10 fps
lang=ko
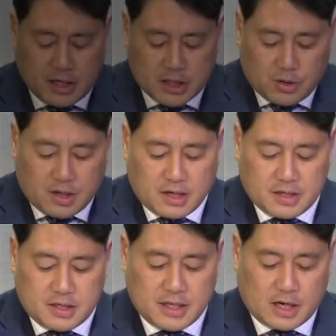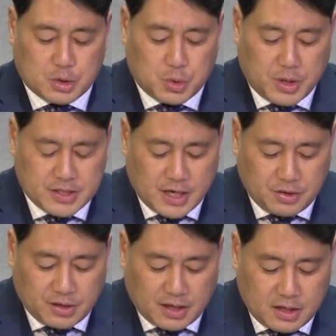이삭과 같이 약속의
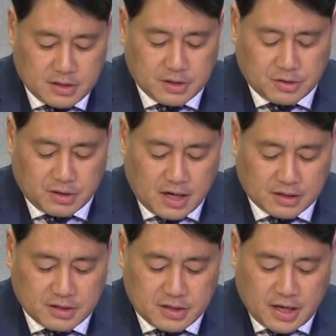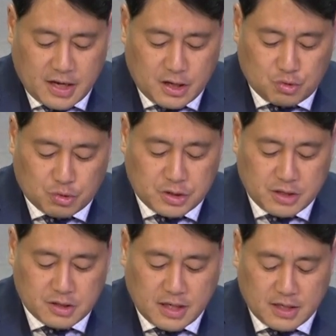자녀라 그러나 그때의
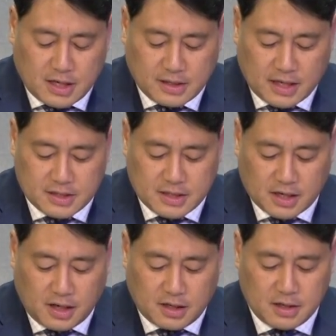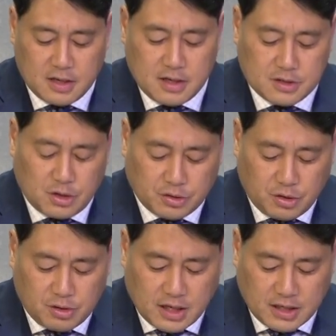육체를 따라 난 자가
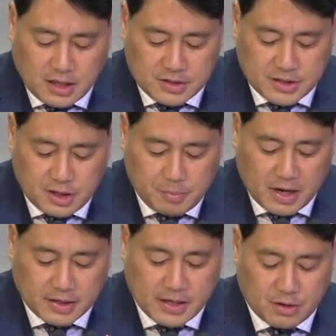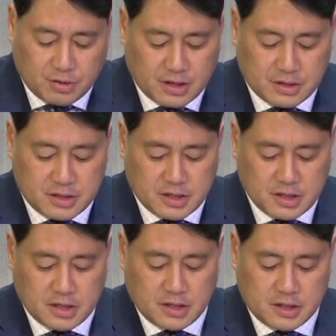성령을 따라 난 자를 박해한 것
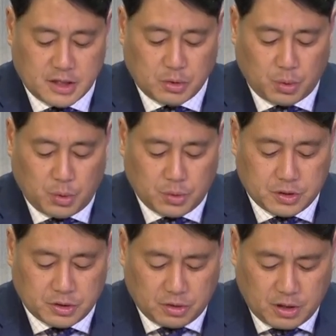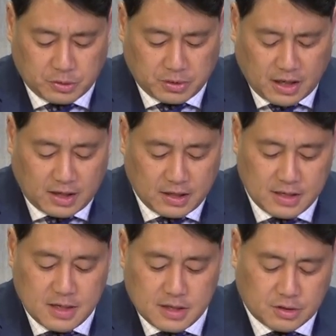같이 이제도 그러하도다.
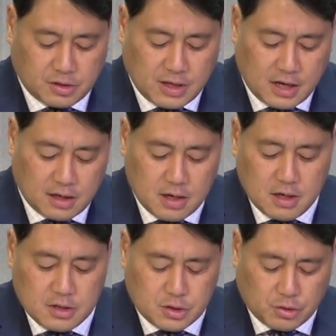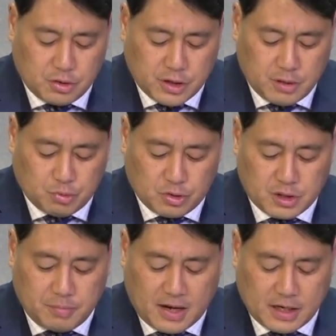그러나 성경이
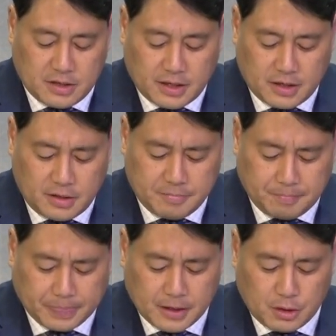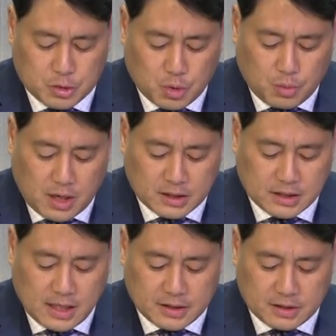무엇을 말하느냐? 여종과
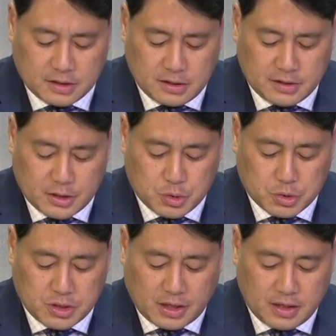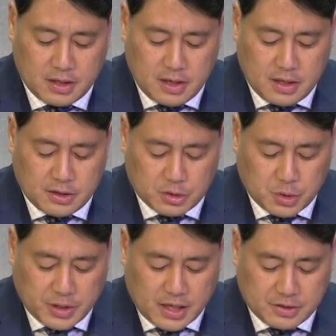그 아들을 내쫓으라.
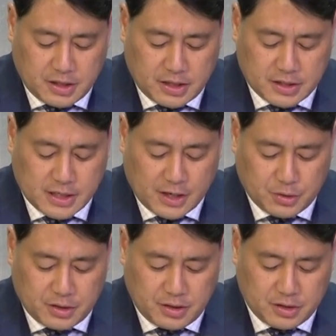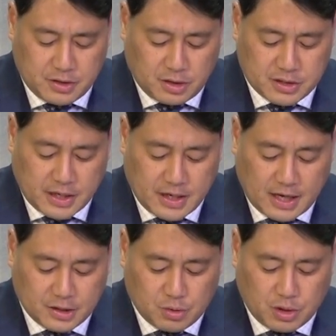여종의 아들이 자유 있는 여자의
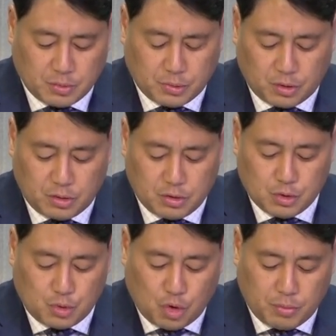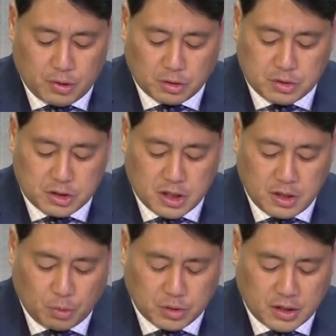아들과 더불어 유업을
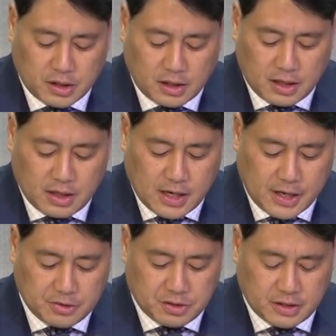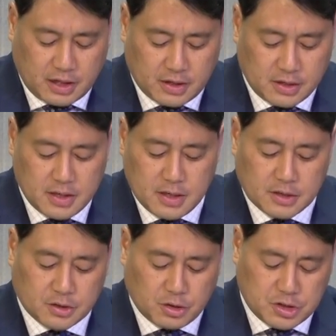얻지 못하리라 하였느니라.
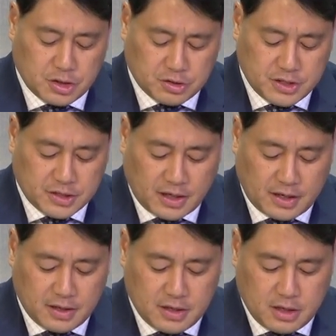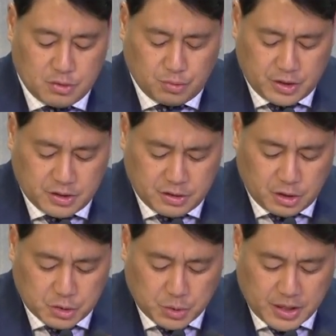그런즉 형제들아, 우리는
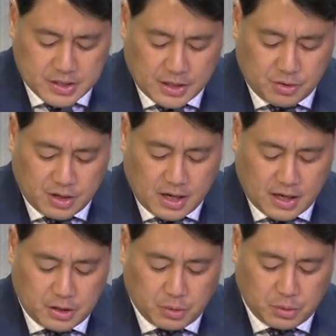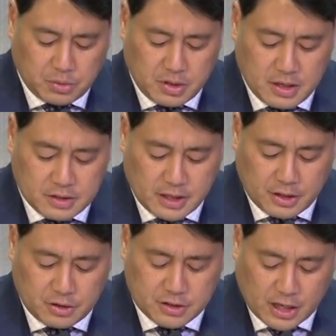여종의 자녀가 아니요
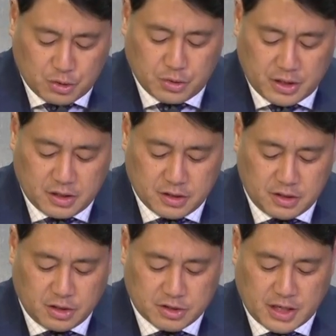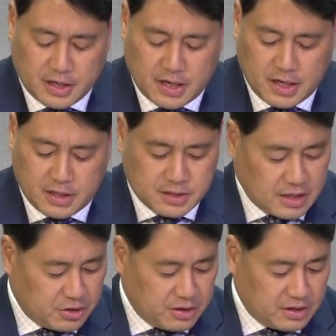자유 있는 여자의
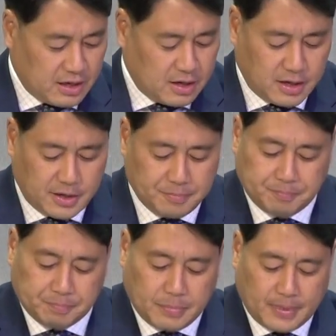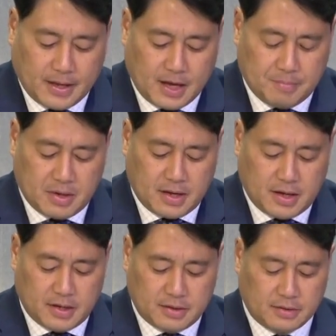자녀니라.
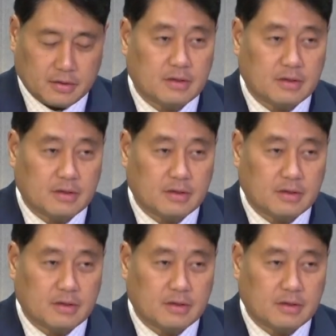아멘.